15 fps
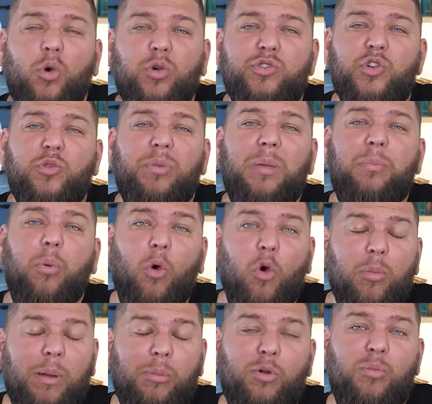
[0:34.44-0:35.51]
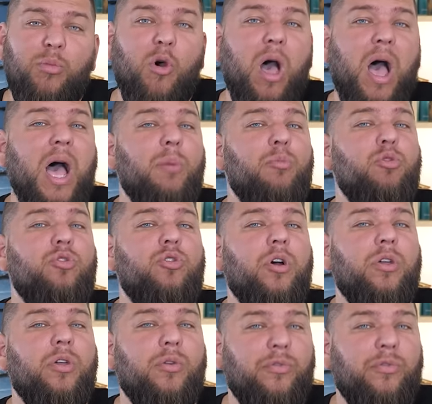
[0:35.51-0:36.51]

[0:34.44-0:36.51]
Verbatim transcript: ressemblait probablement à un bulldog